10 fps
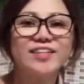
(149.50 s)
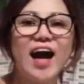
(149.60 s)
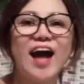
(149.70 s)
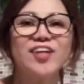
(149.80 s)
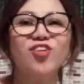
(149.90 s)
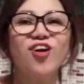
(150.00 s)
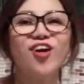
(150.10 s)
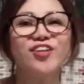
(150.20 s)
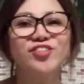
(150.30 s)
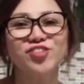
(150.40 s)
tayo!
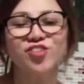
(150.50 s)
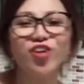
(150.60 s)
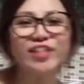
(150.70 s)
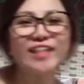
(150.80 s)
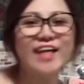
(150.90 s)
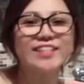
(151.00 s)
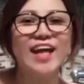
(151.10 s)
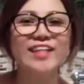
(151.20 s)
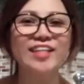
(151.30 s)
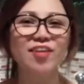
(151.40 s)
Diyos ko, itaas
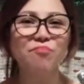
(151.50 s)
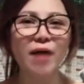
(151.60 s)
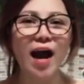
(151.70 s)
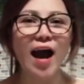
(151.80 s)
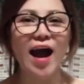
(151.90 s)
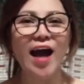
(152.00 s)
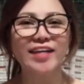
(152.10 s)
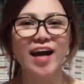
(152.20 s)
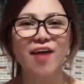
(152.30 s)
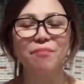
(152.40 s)
natin ang paa.
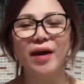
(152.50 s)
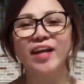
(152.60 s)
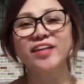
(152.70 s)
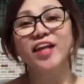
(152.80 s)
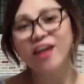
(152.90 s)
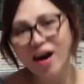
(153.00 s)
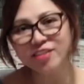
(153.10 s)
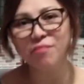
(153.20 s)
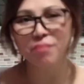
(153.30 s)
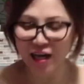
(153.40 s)
Ayan, para relax
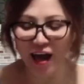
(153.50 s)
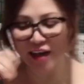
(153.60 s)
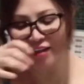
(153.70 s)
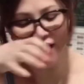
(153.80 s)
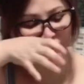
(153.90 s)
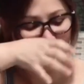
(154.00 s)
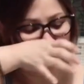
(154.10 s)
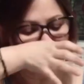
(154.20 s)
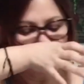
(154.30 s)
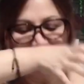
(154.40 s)
ang pagkain
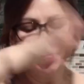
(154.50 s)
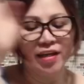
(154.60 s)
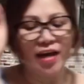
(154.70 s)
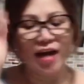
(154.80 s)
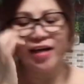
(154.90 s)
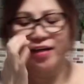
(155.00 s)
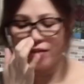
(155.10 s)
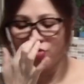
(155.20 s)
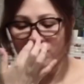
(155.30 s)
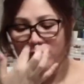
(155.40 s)
natin. Ayan,
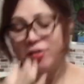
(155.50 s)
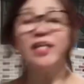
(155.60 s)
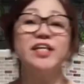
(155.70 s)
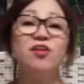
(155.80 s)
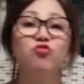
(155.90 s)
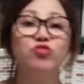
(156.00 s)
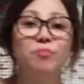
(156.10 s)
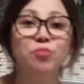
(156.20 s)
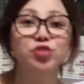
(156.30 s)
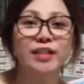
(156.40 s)
ito na yung inihaw ko
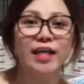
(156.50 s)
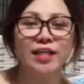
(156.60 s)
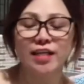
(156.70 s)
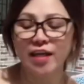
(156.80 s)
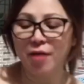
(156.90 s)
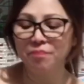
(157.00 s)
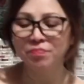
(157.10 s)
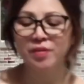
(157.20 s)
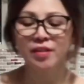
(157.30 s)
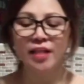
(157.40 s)
ng pusit kanina.
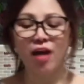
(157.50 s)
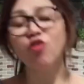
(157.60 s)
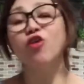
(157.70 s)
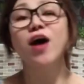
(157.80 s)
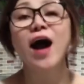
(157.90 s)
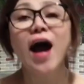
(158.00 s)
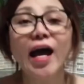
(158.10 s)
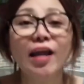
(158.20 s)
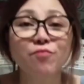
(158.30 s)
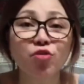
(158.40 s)
Nako,
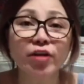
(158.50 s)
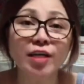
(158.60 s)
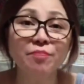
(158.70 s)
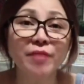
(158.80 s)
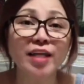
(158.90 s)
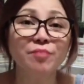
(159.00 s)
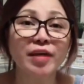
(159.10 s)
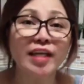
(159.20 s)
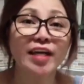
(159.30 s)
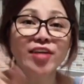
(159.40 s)
alam kong inip na inip na
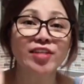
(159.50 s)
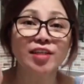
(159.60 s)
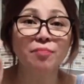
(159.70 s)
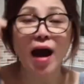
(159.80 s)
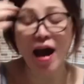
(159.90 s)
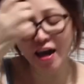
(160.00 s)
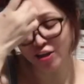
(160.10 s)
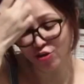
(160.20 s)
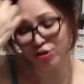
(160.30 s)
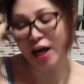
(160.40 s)
rin kayo dyan sa bahay
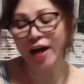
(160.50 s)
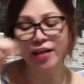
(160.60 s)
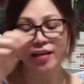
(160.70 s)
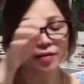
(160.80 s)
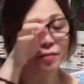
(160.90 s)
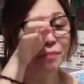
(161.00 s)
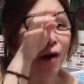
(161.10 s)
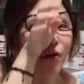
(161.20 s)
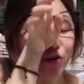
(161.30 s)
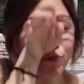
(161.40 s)
nyo dahil
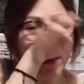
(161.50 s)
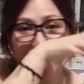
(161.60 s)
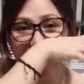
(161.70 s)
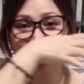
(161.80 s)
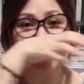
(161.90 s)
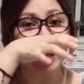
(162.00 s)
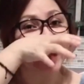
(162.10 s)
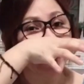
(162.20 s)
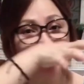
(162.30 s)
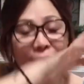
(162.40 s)
bawal lumabas, wala
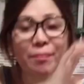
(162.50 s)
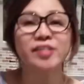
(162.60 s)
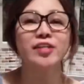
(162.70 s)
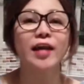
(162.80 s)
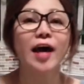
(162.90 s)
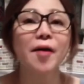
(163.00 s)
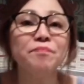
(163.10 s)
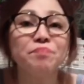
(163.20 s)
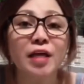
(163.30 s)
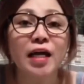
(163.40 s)
tayong mapasyala.
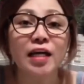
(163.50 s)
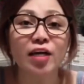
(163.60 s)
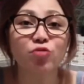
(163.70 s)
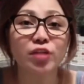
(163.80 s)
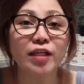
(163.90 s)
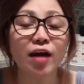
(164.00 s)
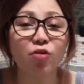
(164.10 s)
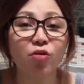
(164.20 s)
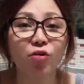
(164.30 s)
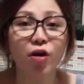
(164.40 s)
Ganon din
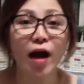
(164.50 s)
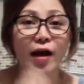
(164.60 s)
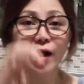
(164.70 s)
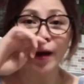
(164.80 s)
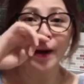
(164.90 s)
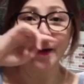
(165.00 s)
ako, ah, uh,